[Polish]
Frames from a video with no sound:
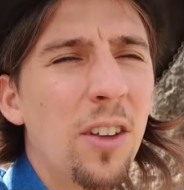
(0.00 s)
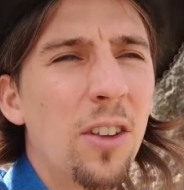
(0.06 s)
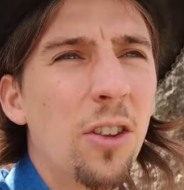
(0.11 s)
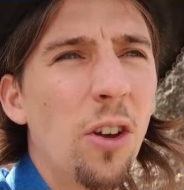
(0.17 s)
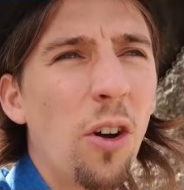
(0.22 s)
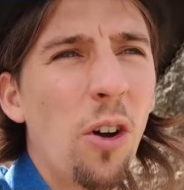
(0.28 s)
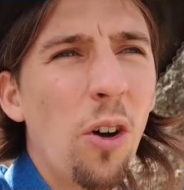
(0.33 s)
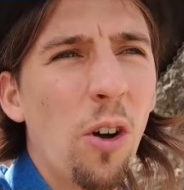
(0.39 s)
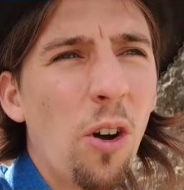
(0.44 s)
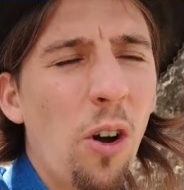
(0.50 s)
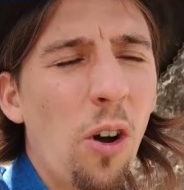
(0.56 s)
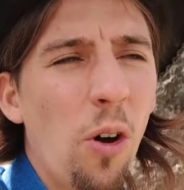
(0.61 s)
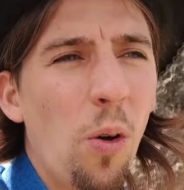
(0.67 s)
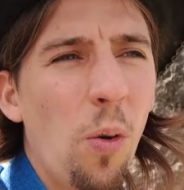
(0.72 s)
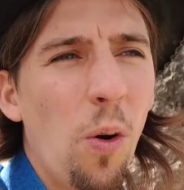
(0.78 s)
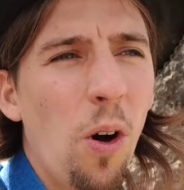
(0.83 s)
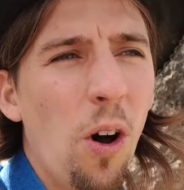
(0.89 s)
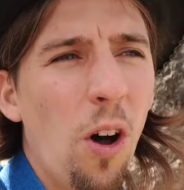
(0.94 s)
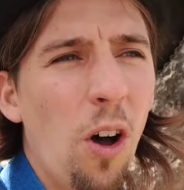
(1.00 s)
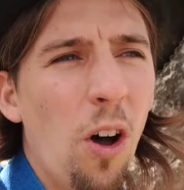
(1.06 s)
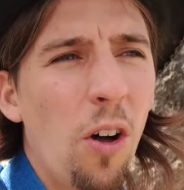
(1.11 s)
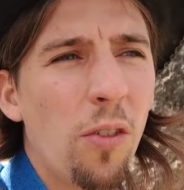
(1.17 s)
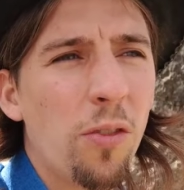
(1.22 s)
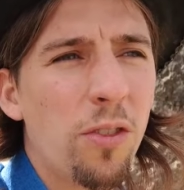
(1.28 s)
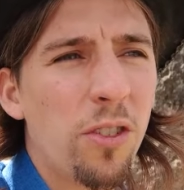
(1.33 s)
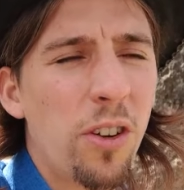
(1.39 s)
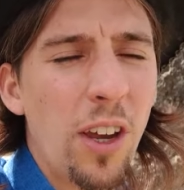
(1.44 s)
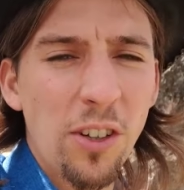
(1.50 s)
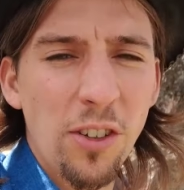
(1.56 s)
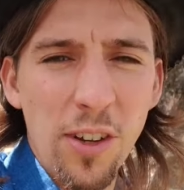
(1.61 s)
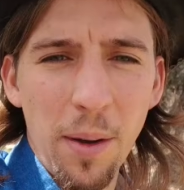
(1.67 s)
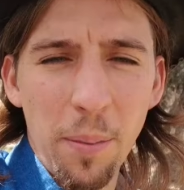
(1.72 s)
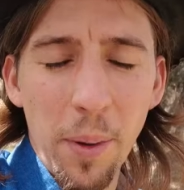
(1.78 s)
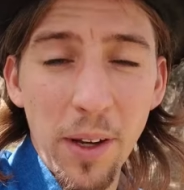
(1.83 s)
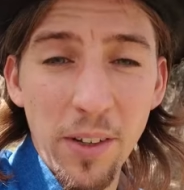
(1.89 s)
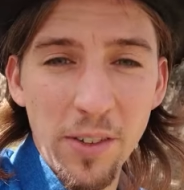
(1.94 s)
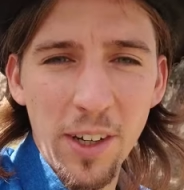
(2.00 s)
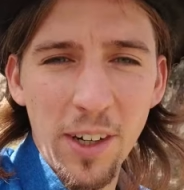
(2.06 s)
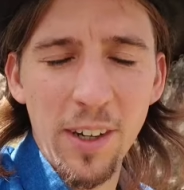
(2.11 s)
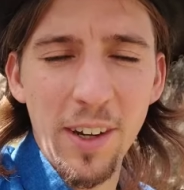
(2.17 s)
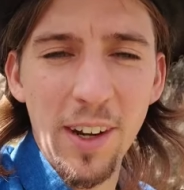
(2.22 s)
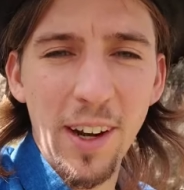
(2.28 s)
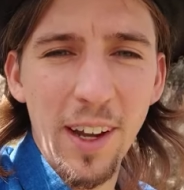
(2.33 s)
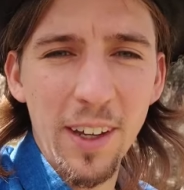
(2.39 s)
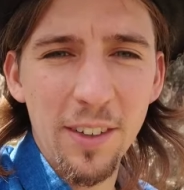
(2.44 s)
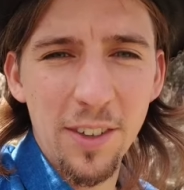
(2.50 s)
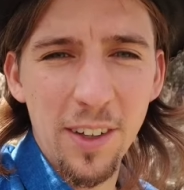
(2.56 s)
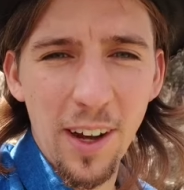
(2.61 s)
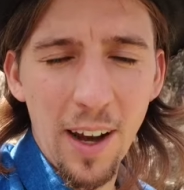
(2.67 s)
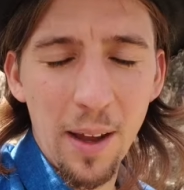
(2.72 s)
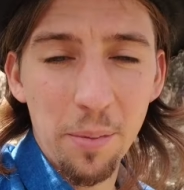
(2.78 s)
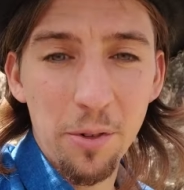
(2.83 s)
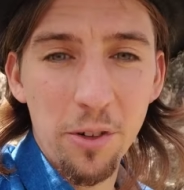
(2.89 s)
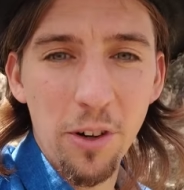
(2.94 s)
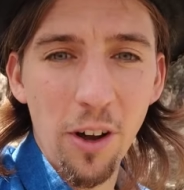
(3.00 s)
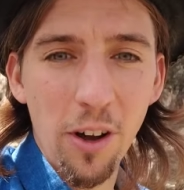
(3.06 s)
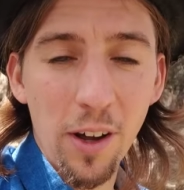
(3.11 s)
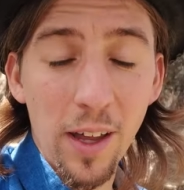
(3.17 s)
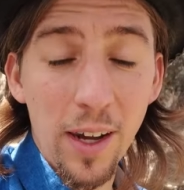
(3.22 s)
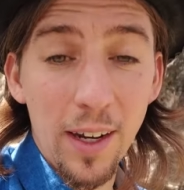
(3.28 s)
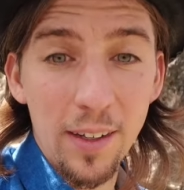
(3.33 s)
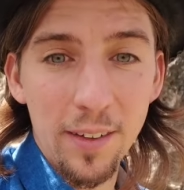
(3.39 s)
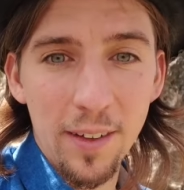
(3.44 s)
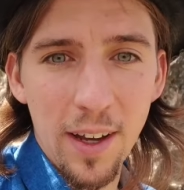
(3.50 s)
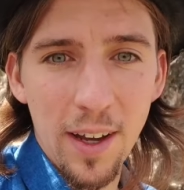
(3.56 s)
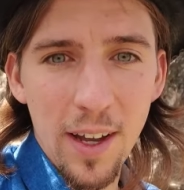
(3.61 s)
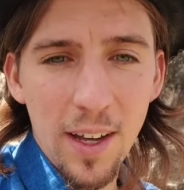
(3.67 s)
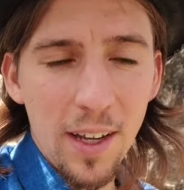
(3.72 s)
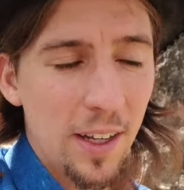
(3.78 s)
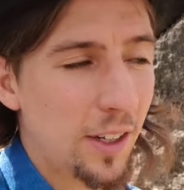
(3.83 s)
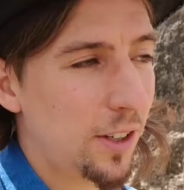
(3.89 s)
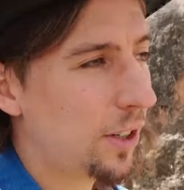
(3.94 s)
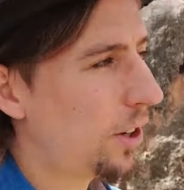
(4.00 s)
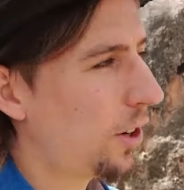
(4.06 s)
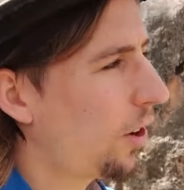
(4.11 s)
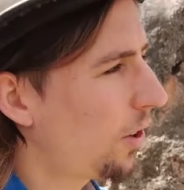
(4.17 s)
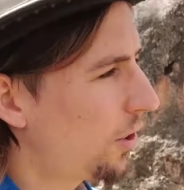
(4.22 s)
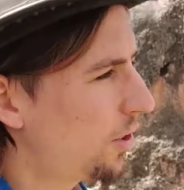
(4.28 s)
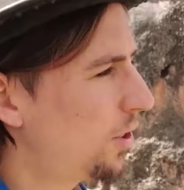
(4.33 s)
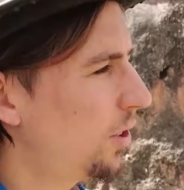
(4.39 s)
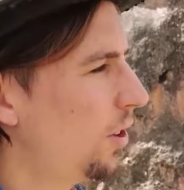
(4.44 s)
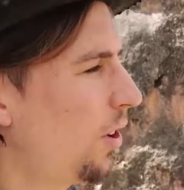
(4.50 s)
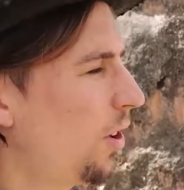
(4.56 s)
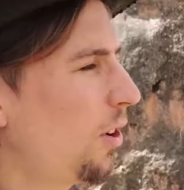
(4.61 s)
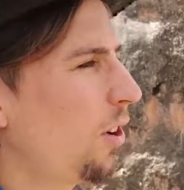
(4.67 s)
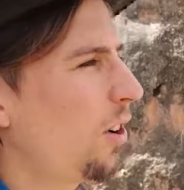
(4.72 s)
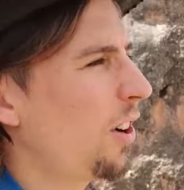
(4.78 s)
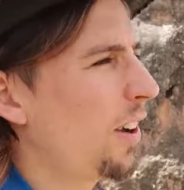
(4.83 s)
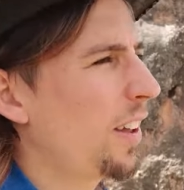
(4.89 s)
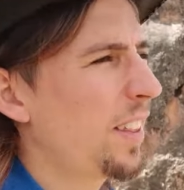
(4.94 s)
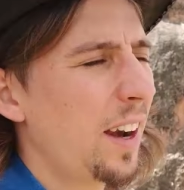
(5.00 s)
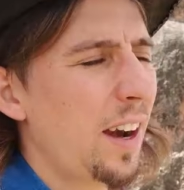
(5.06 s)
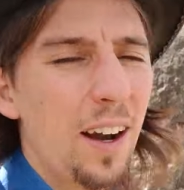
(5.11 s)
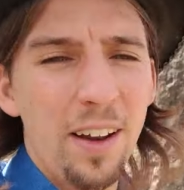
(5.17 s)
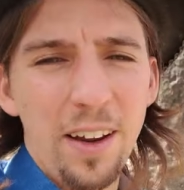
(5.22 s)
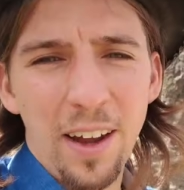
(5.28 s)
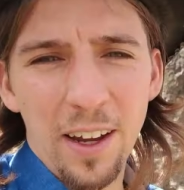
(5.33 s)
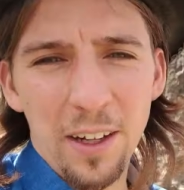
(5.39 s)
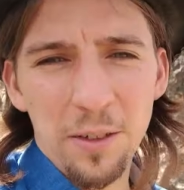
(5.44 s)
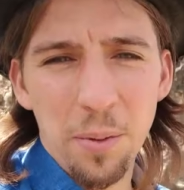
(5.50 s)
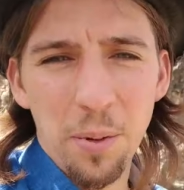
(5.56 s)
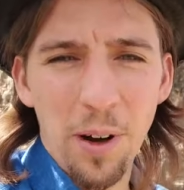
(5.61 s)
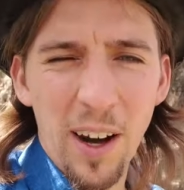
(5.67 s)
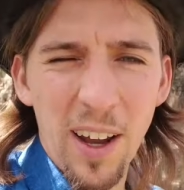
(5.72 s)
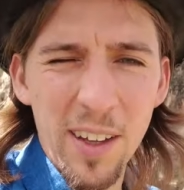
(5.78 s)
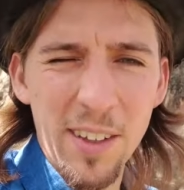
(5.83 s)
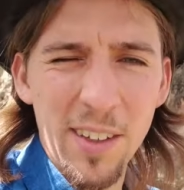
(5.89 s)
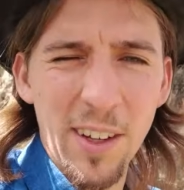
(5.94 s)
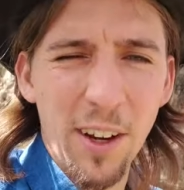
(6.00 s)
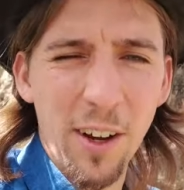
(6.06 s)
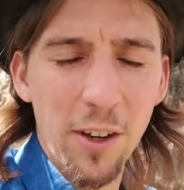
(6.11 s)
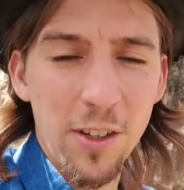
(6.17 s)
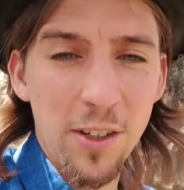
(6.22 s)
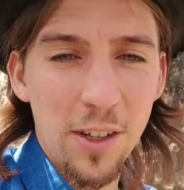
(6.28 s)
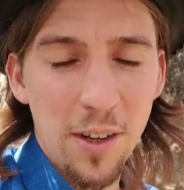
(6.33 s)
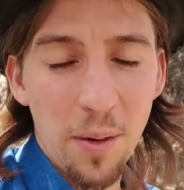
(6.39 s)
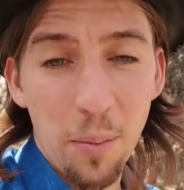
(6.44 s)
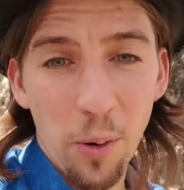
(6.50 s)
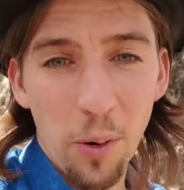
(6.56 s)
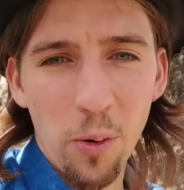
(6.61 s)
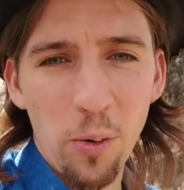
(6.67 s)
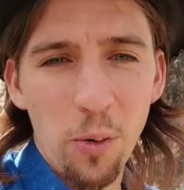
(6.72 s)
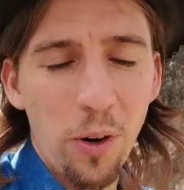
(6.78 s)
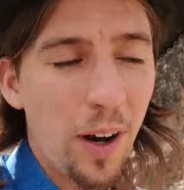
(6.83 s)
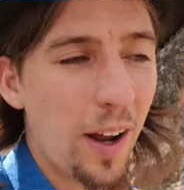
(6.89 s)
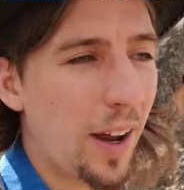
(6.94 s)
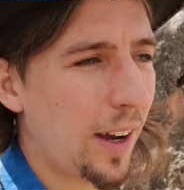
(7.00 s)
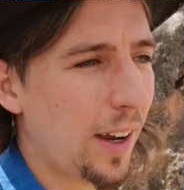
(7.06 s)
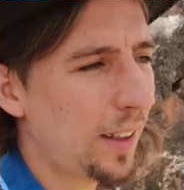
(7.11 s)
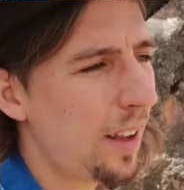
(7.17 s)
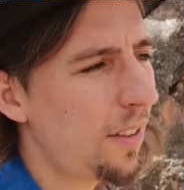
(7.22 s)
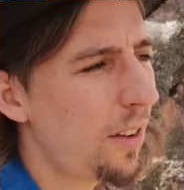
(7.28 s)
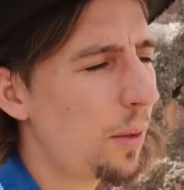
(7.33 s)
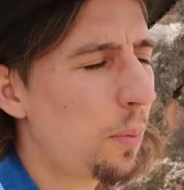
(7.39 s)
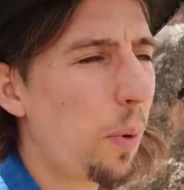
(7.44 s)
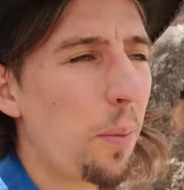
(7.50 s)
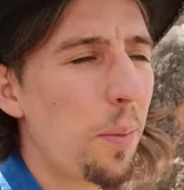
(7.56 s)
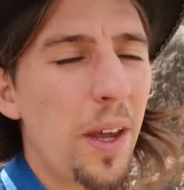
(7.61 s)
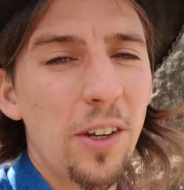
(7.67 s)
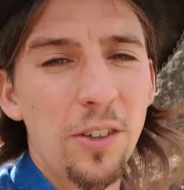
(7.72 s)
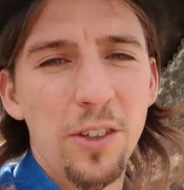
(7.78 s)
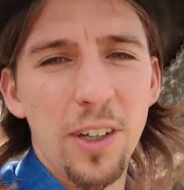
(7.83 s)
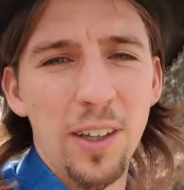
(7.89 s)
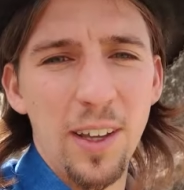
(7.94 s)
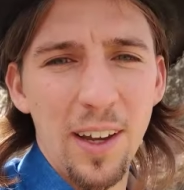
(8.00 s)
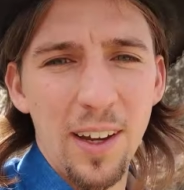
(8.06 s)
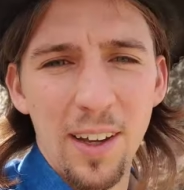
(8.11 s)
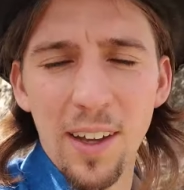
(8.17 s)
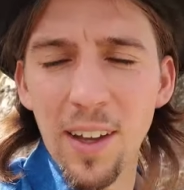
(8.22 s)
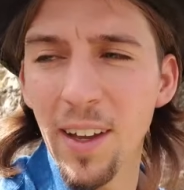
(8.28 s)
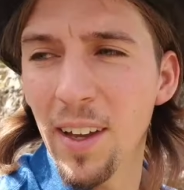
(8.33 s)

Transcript: do około września, października jest najlepszy okres, jeśli chodzi o, o generalnie eksplorację, chodzenie po górach, nawet po mieście, tak?